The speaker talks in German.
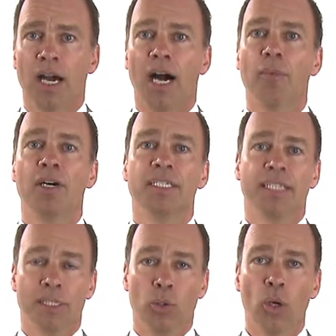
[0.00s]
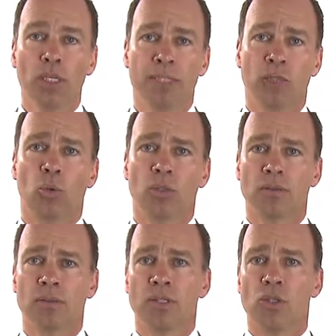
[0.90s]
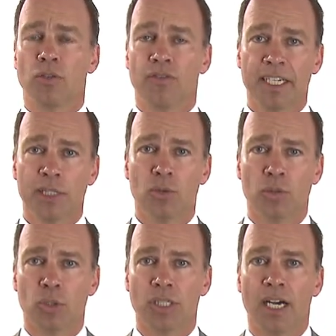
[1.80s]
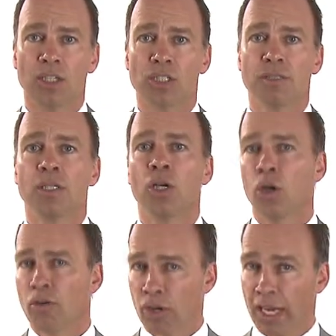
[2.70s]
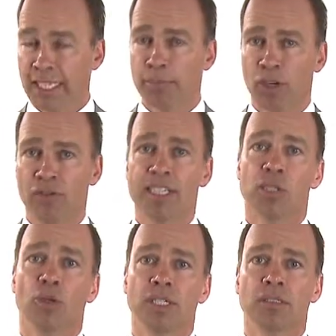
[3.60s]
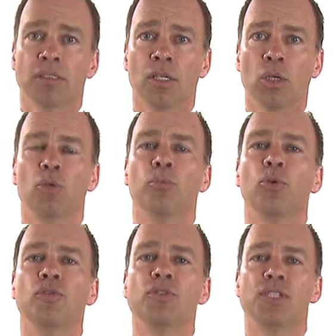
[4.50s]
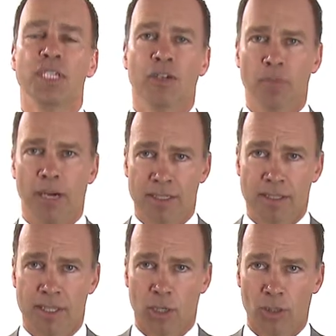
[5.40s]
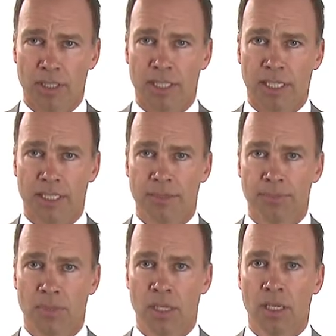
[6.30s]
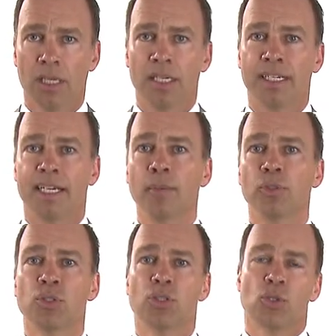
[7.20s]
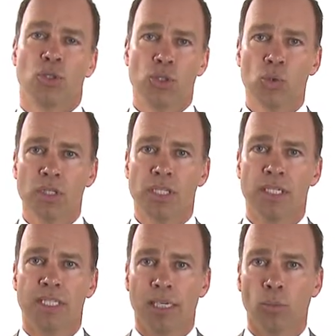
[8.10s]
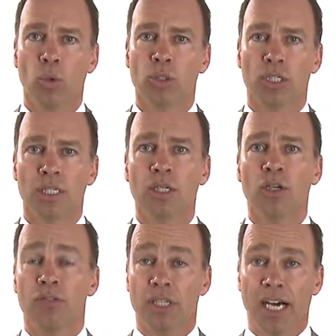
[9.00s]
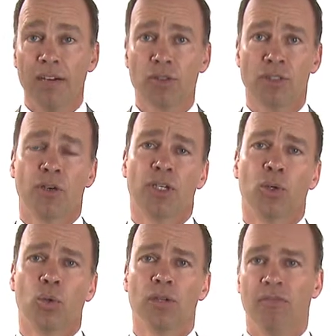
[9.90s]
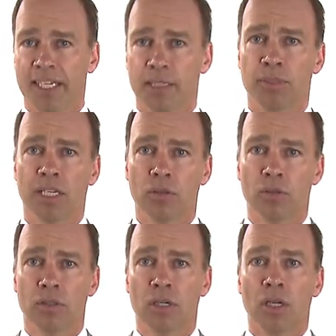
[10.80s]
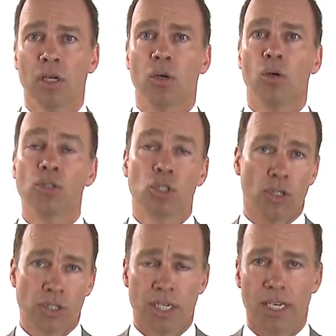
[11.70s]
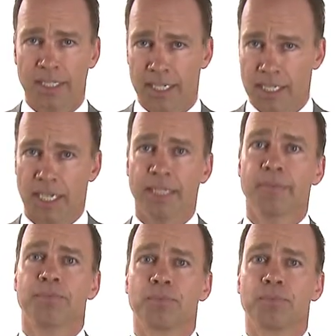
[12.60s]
arbeiten an neuen Methoden zur Fertigung und Montage von Leichtbaufahrzeugen und prüfen sie auf Praxistauglichkeit. Der Campus soll zusätzlich ein Motor für die Nachwuchsförderung, Weiterbildung und Chancengleichheit sein.